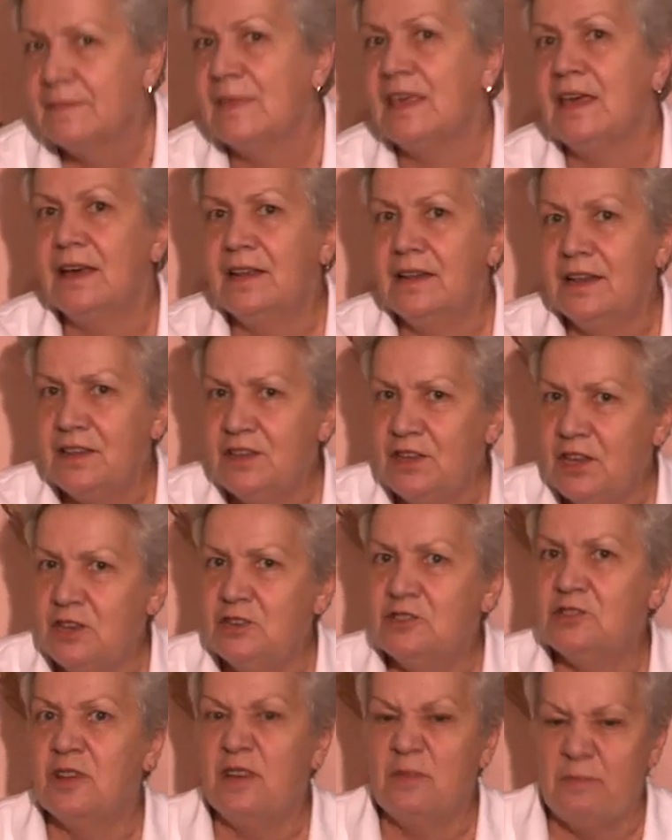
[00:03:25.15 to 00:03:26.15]
Я
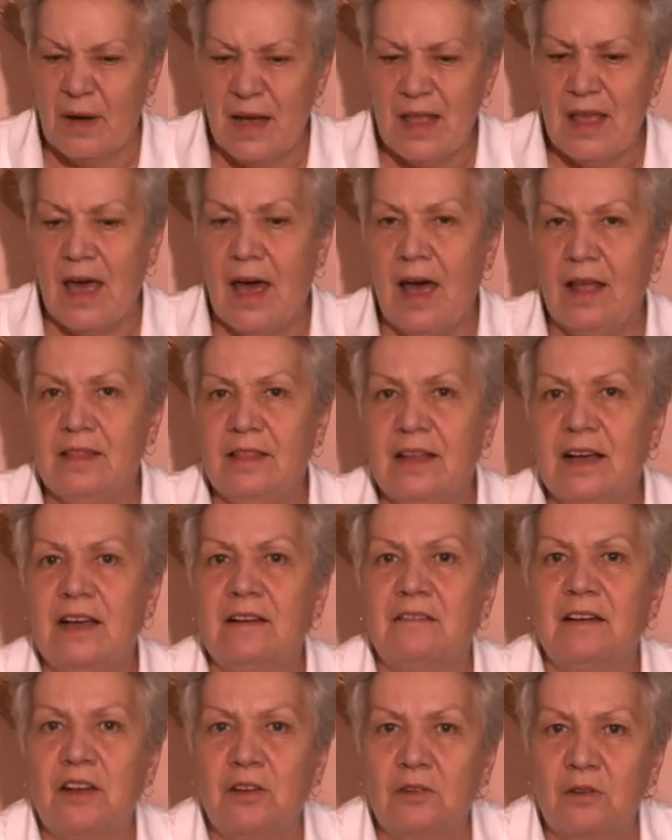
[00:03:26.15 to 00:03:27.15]
надеюсь, что я понятно
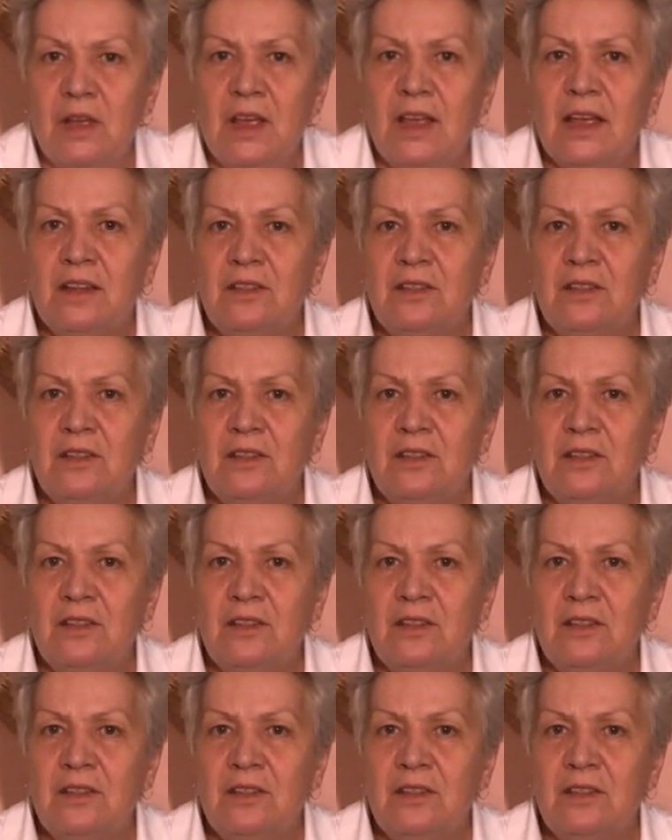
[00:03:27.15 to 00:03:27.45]
говорю.